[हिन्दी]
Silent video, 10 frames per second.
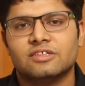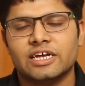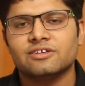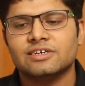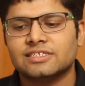
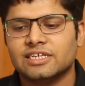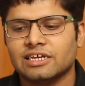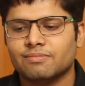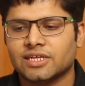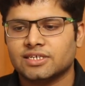ठीक है तो इस
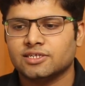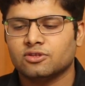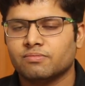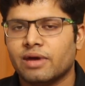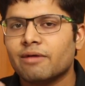तरह की बात रहती
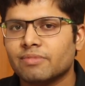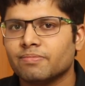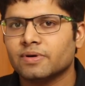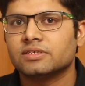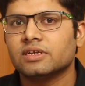है तो मैं अपना
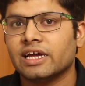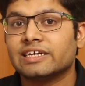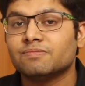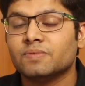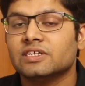पर्सनल
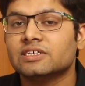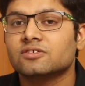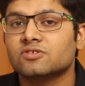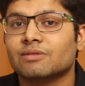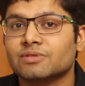
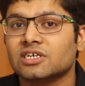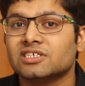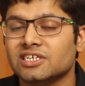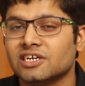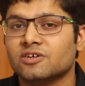एक्सपीरियंस कुछ आपके
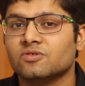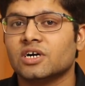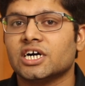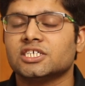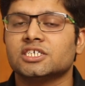साथ शेयर
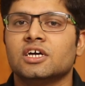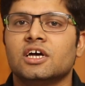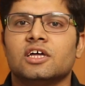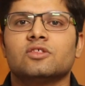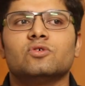करूँगा आज
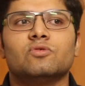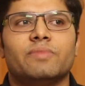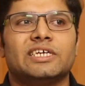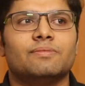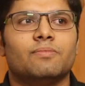तो
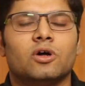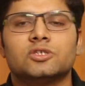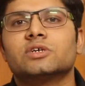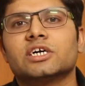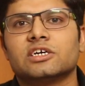मैं जब
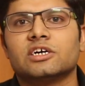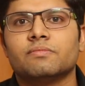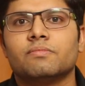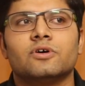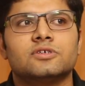बहुत छोटा था ना
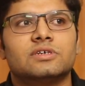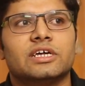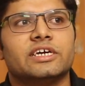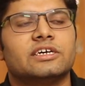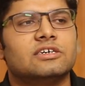बहुत
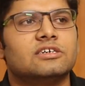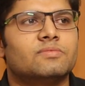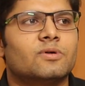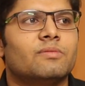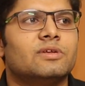छोटा लाइक
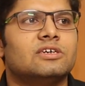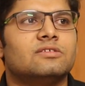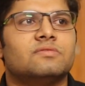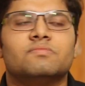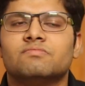प्रोबेबली
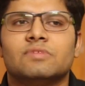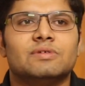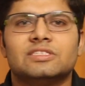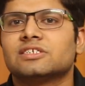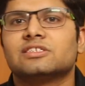मे
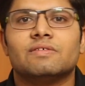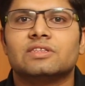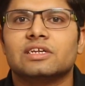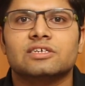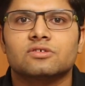बी सिक्स
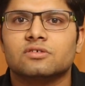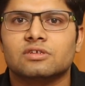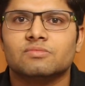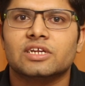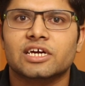सेवन्थ क्लास और
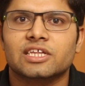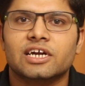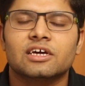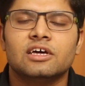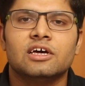समथिंग लाइक
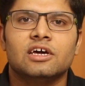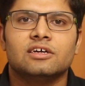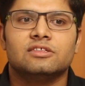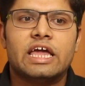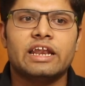दैट
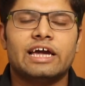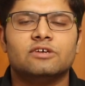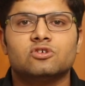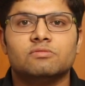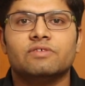देन
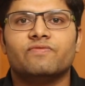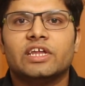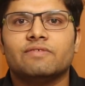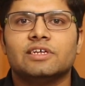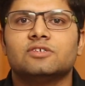आई यूज टू बी अ
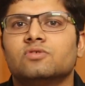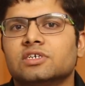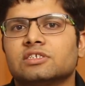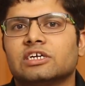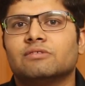वेरी वेरी
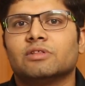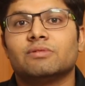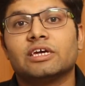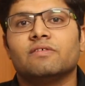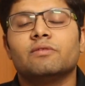स्टूडियस किड
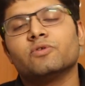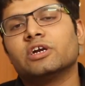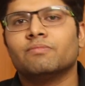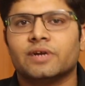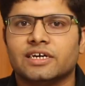मतलब मैं केवल
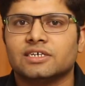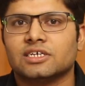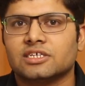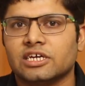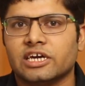पूरे टाइम पढ़ाई
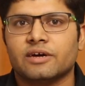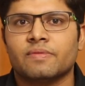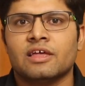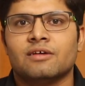करता था ठीक है